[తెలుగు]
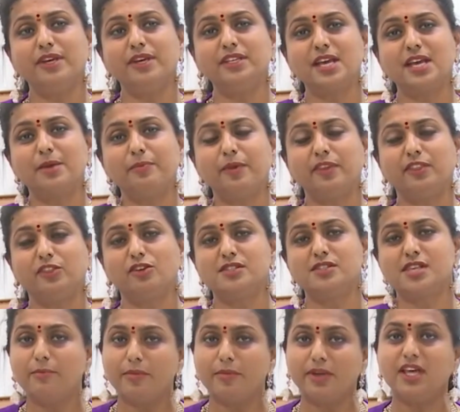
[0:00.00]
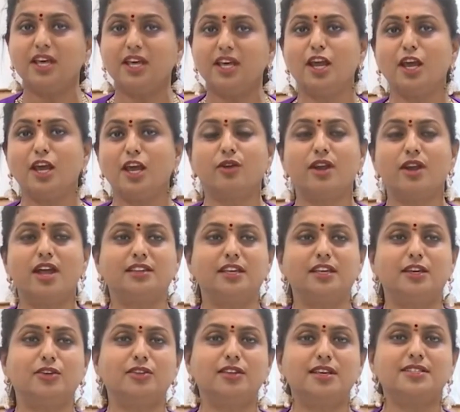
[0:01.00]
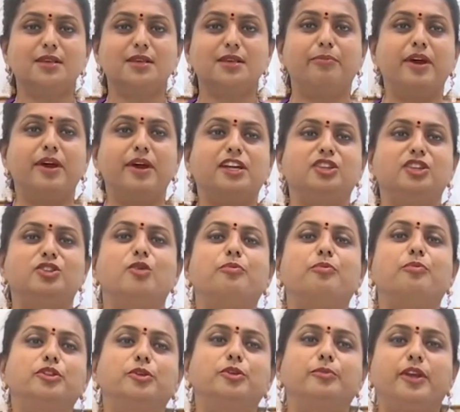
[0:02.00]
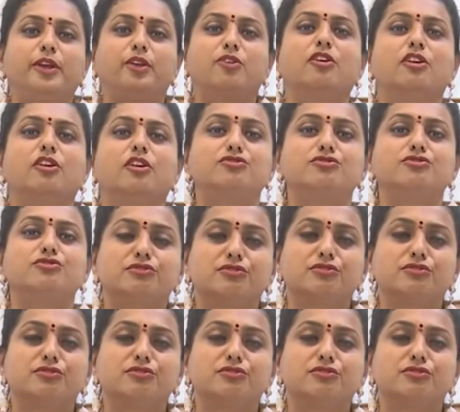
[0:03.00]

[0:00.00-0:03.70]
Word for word: బీజేపీతో సంబంధం లేకుండా తెలుగుదేశం పార్టీతో పొత్తు పెట్టుకోవడం